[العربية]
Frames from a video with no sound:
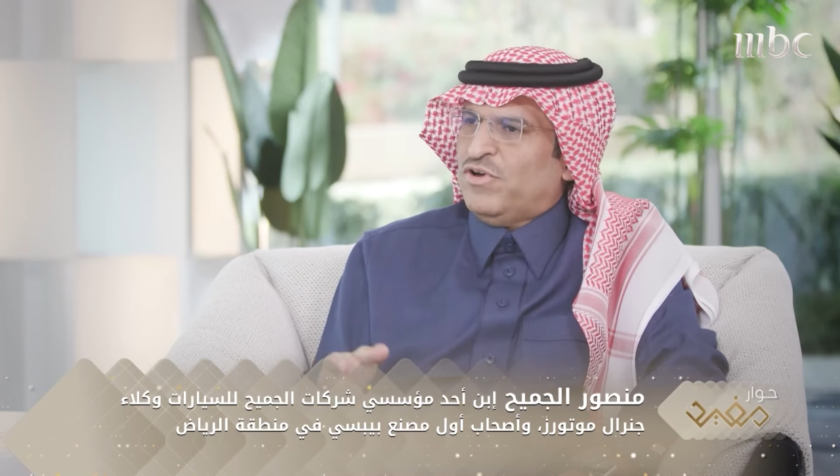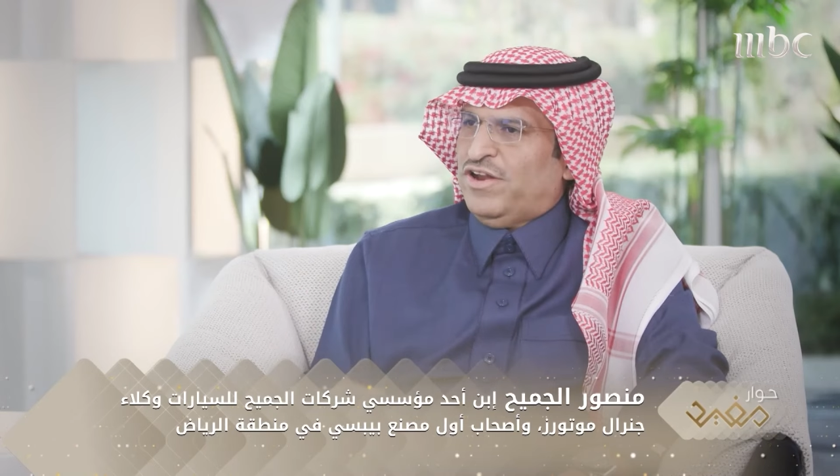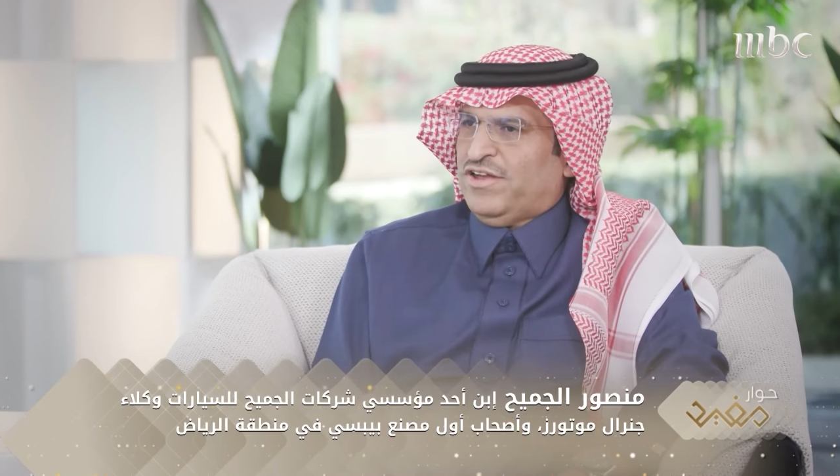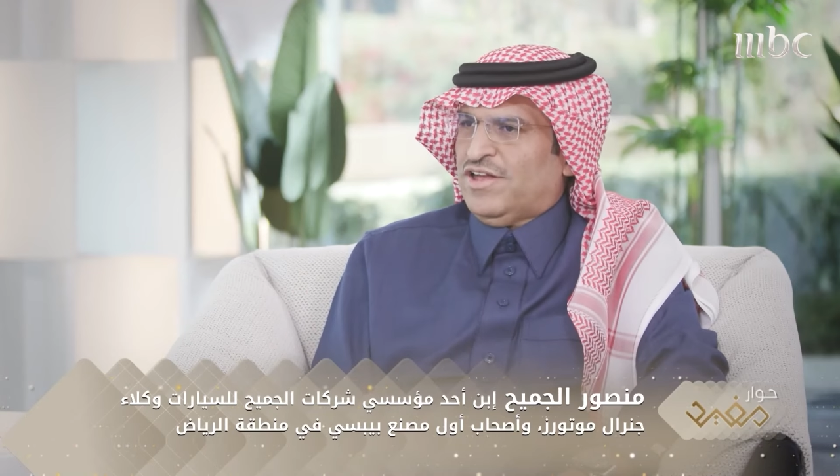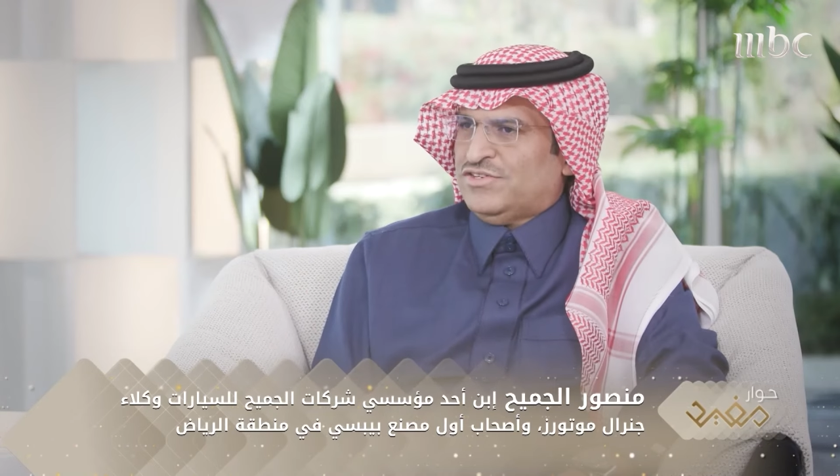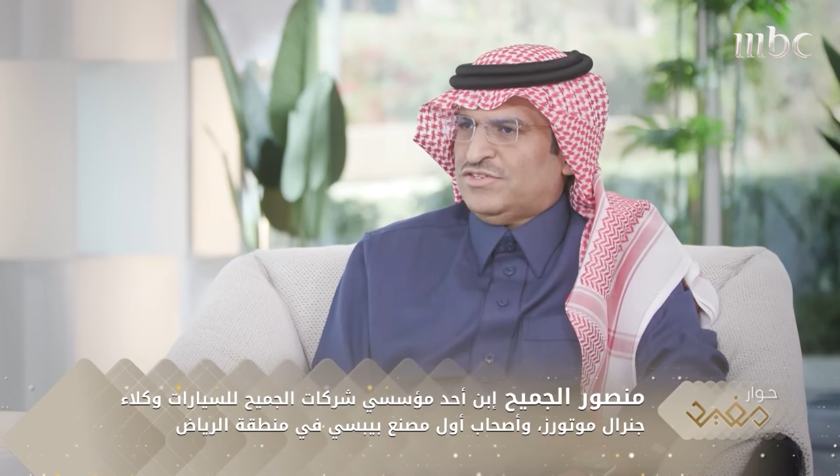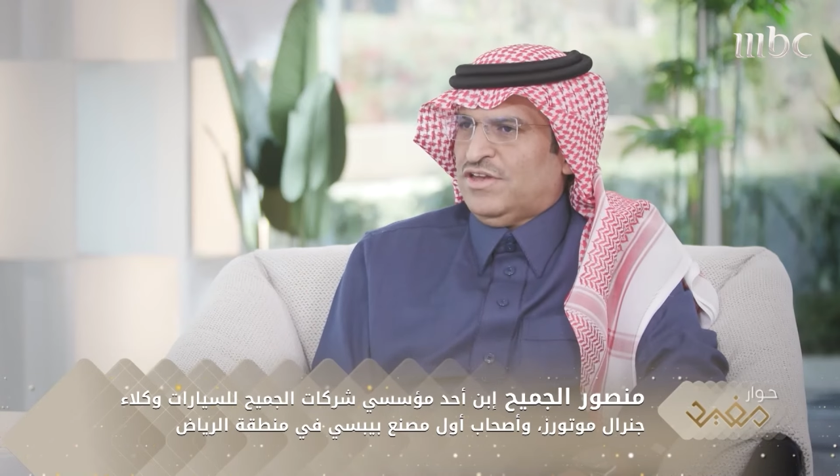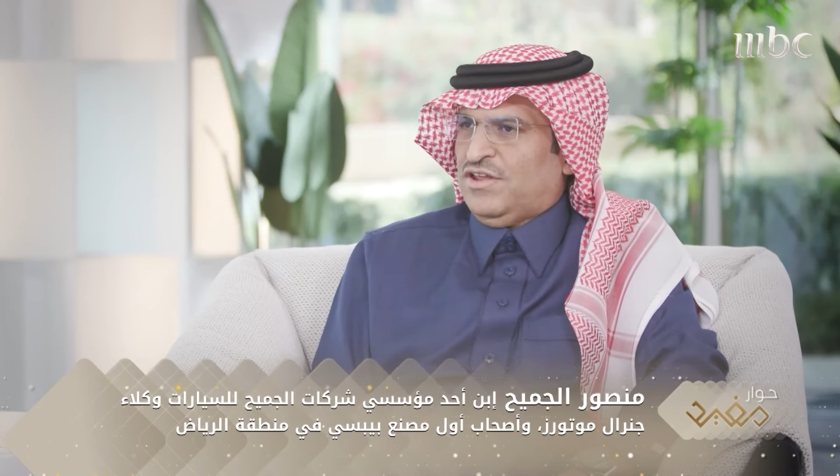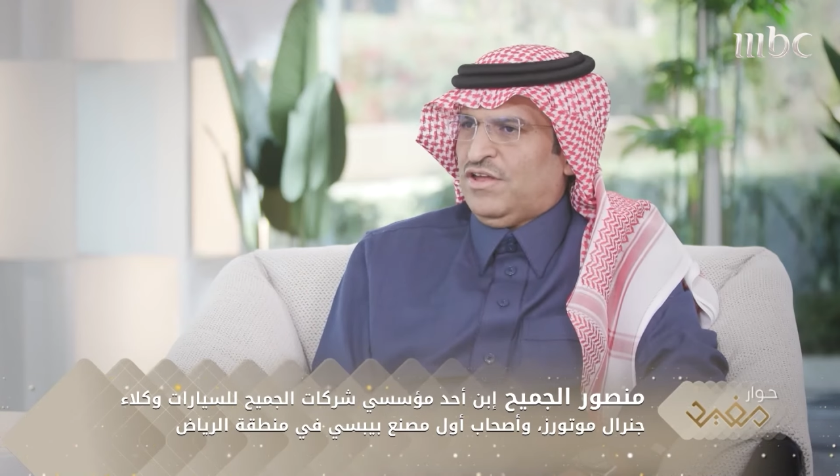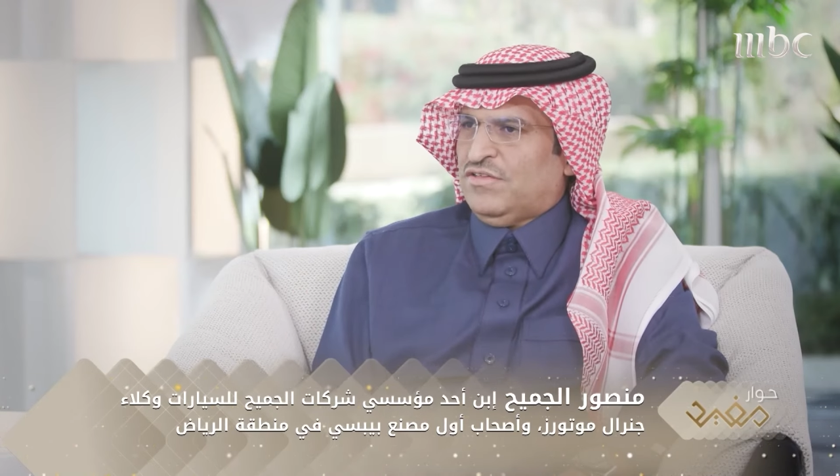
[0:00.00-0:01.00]
المحركات
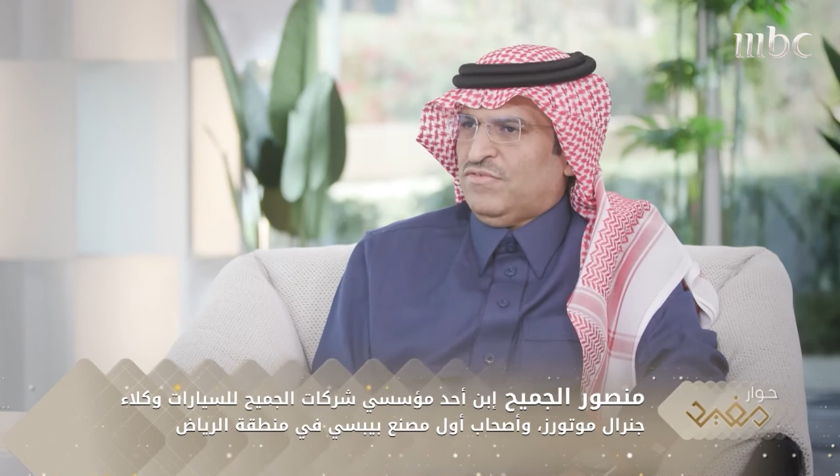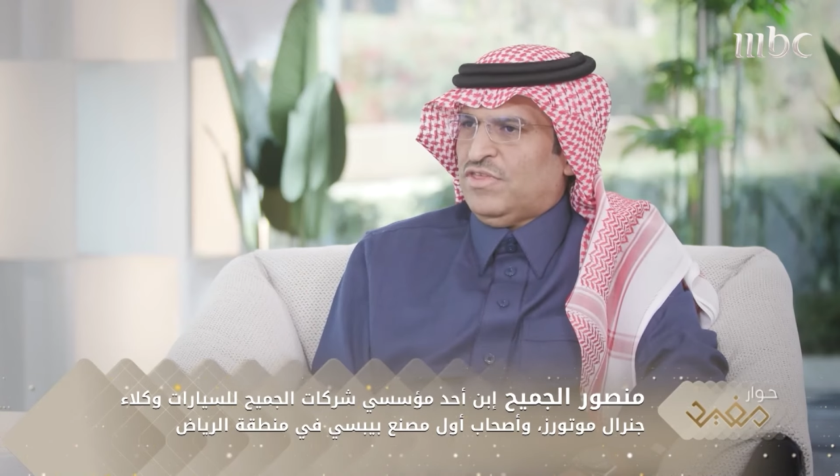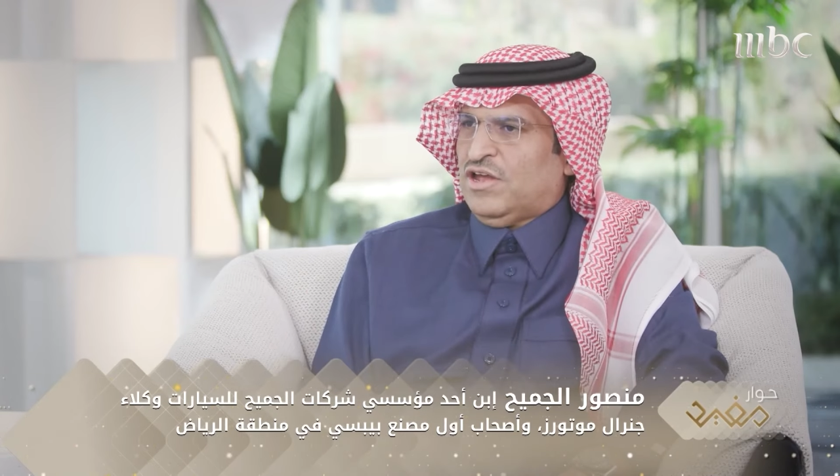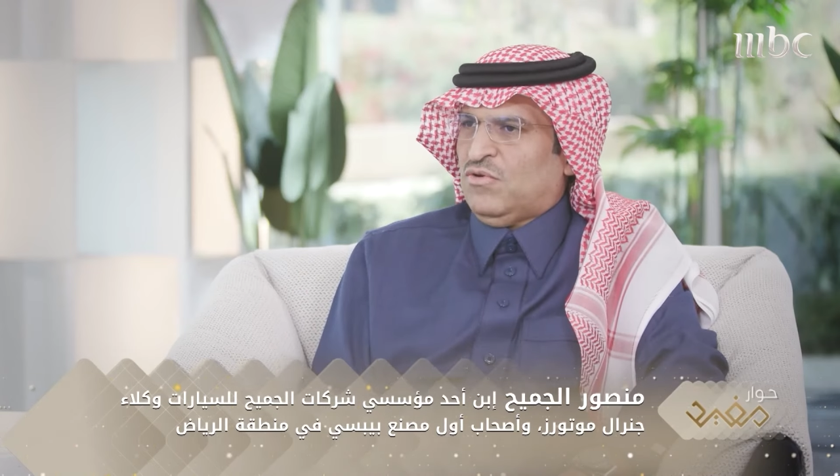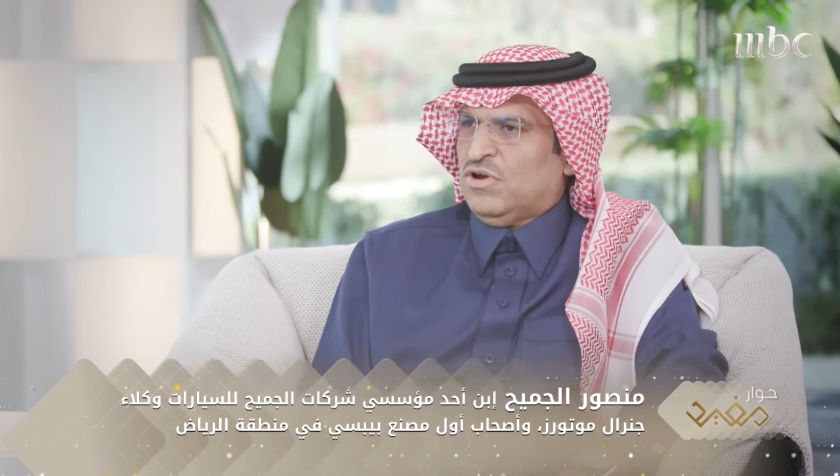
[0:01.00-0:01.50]
السيارات في ذاك